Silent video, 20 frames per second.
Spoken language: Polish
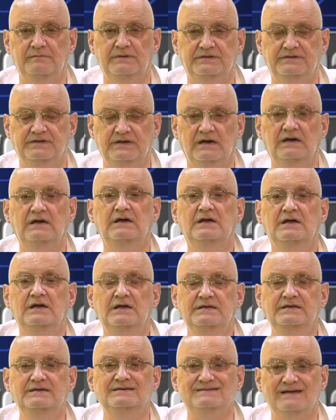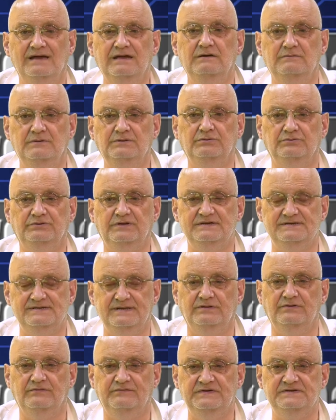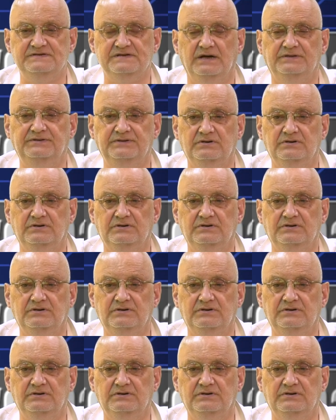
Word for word: media nie zajęły tutaj stanowiska,